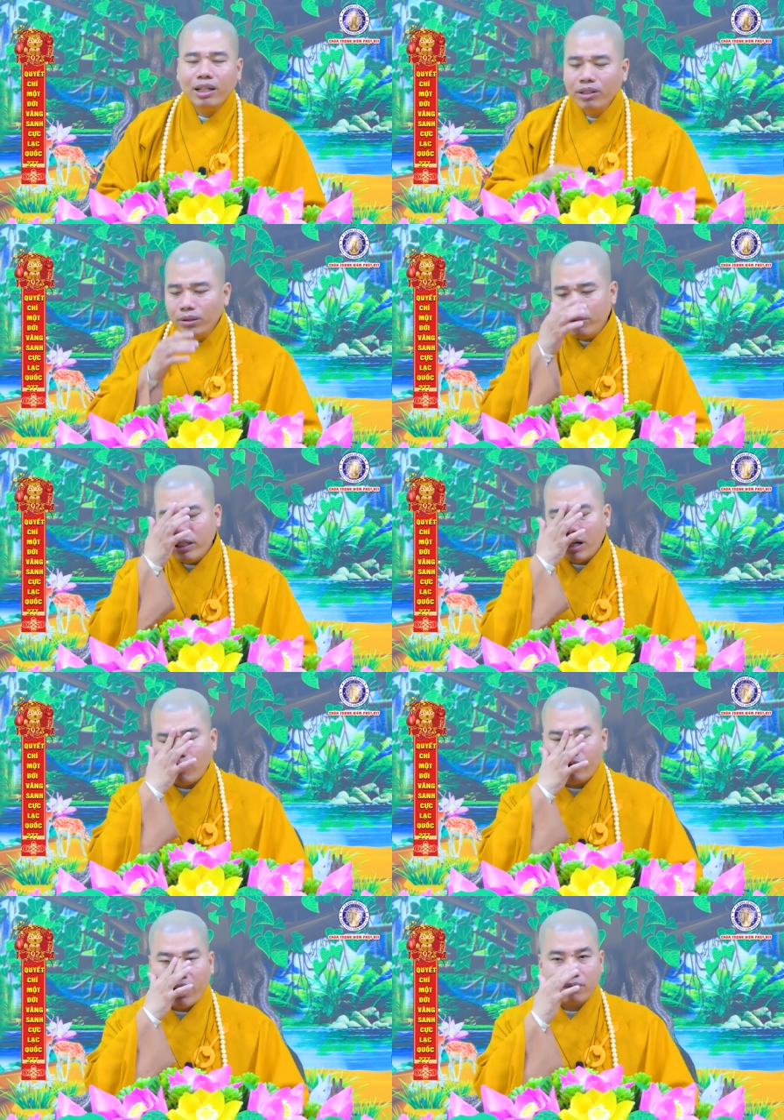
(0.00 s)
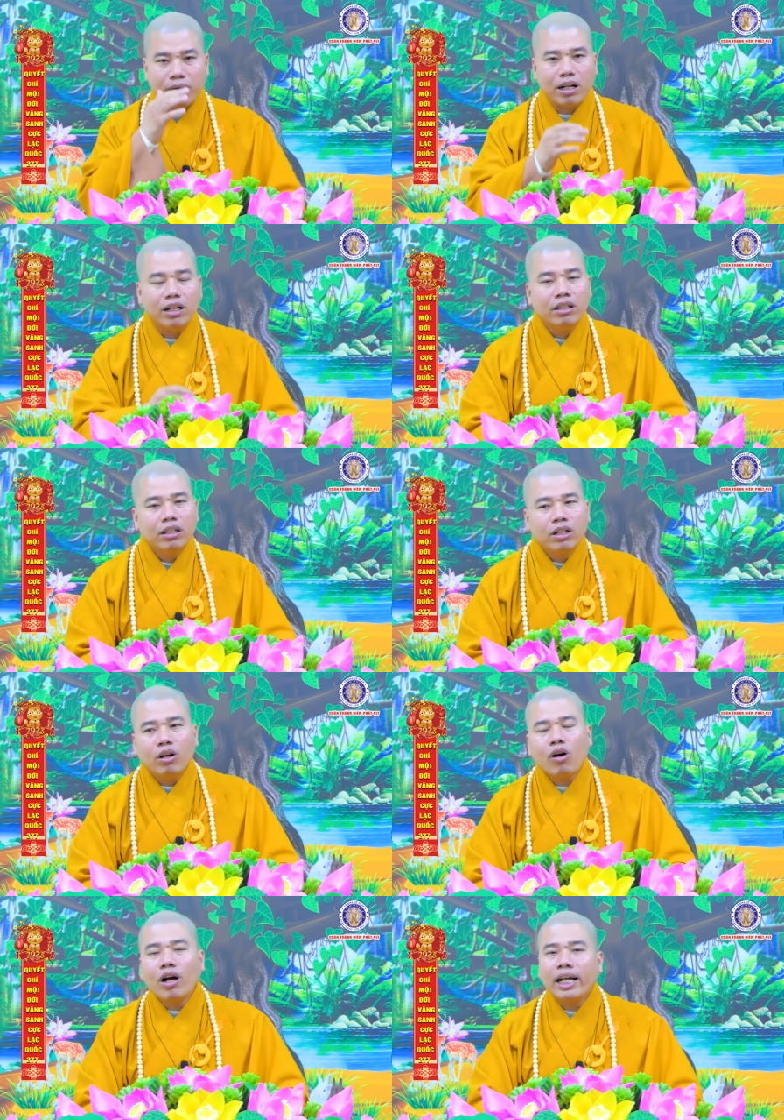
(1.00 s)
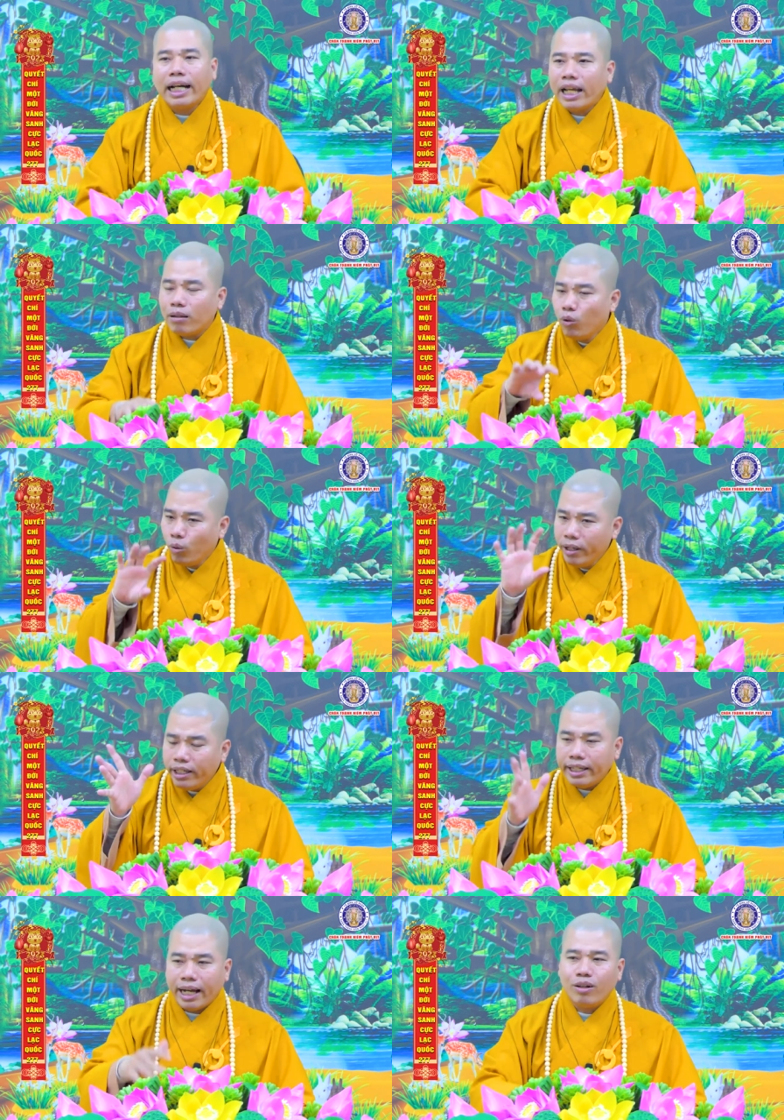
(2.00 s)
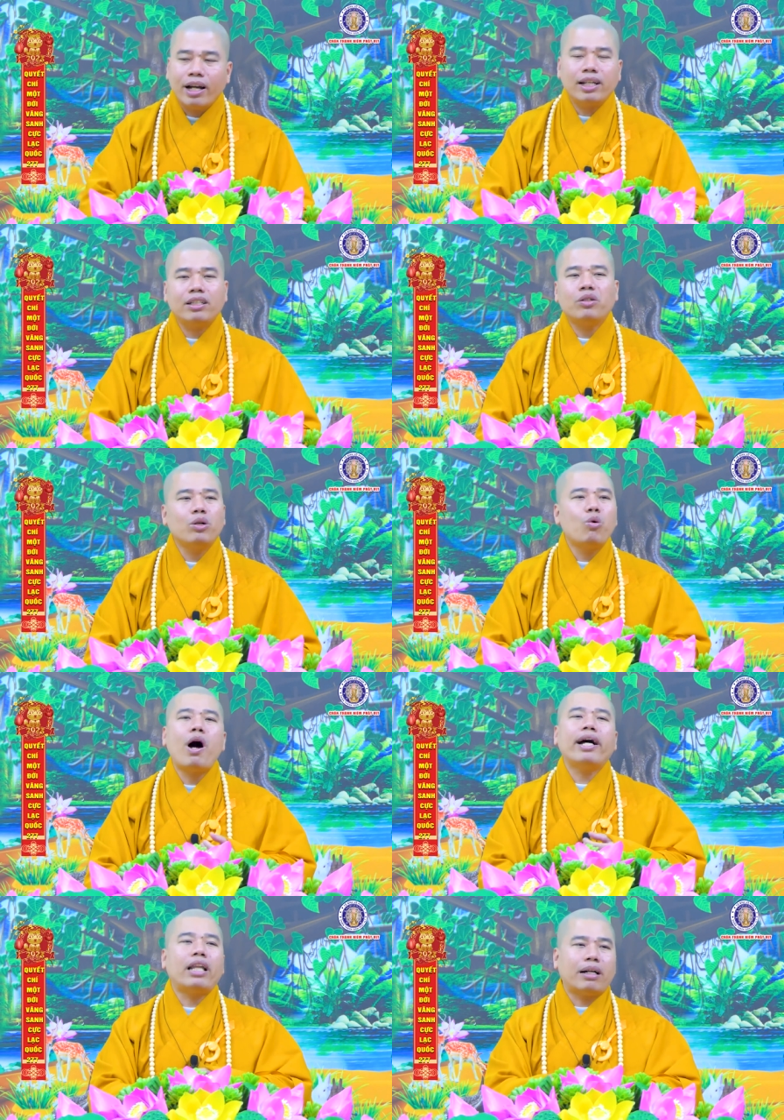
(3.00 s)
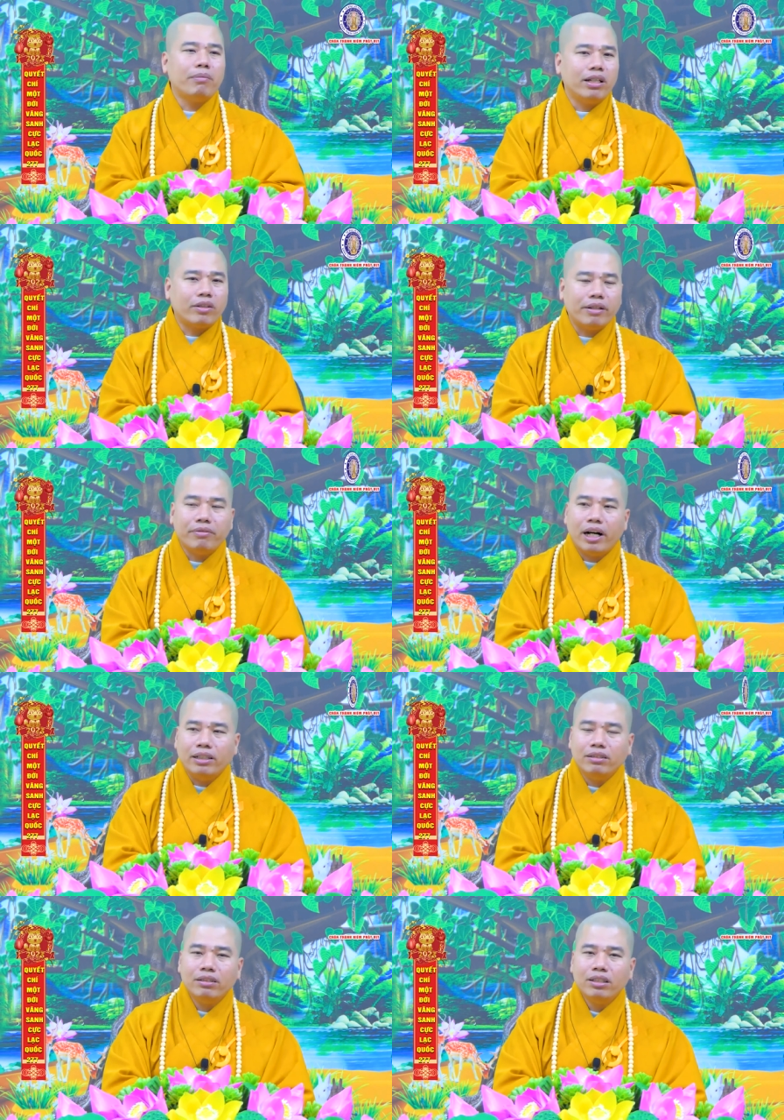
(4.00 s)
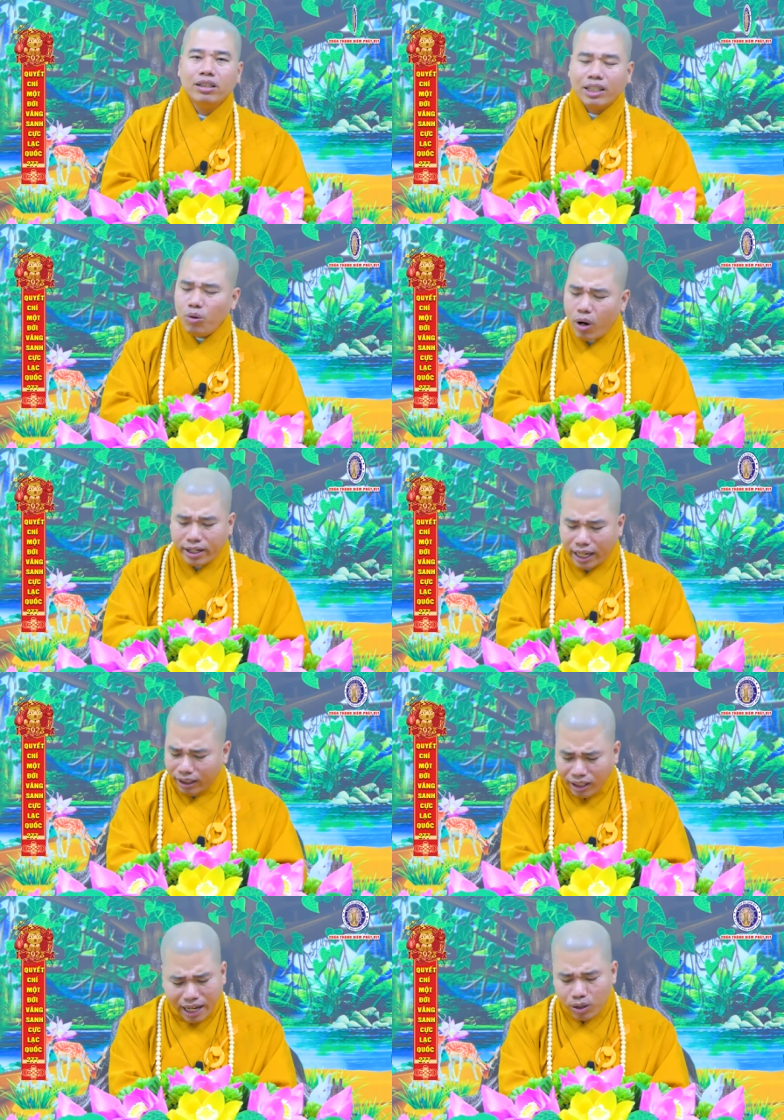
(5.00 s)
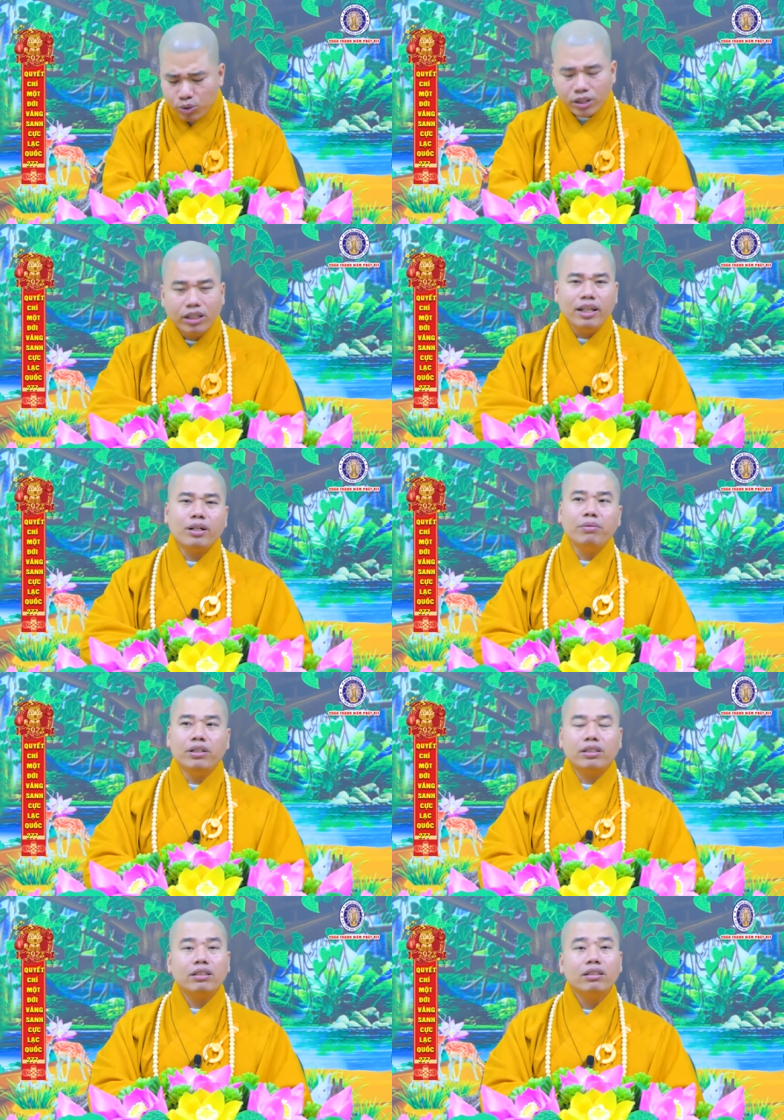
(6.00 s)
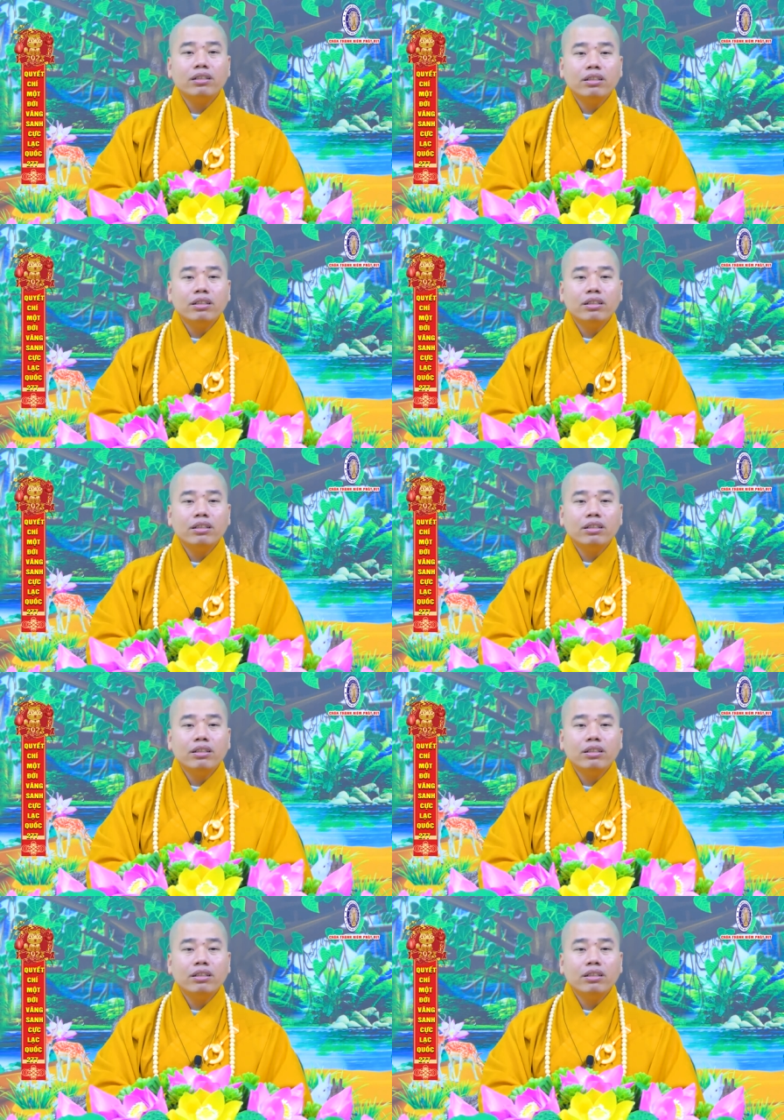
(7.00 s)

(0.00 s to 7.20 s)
nếu như quý vị học phật mà nó có cái khả năng muôn biến dạng hóa thì thôi quá đặc biệt tuyệt vời cái hoàn cảnh nào xử lý cũng được chứ